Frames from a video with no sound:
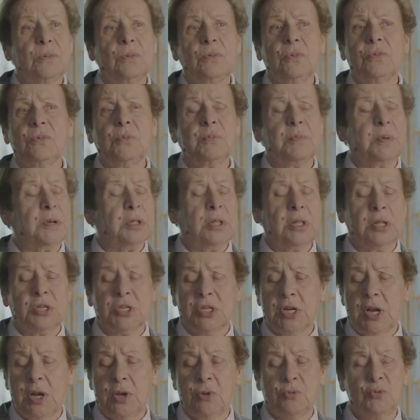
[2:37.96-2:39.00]
Мы ну,
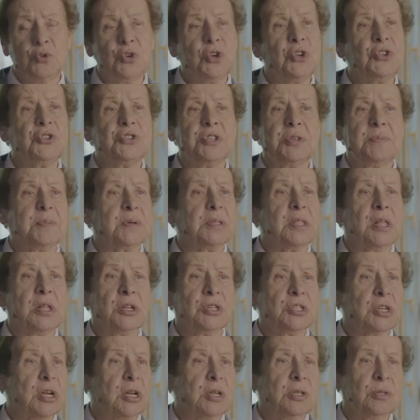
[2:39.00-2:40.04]
продолжали учиться и
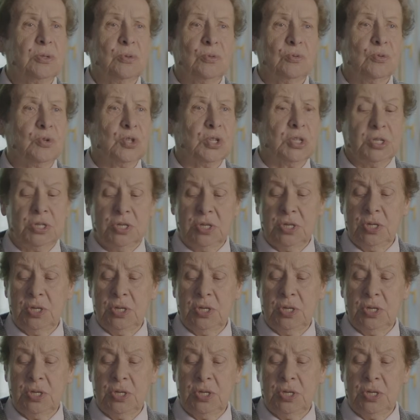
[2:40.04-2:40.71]
продолжали дружить.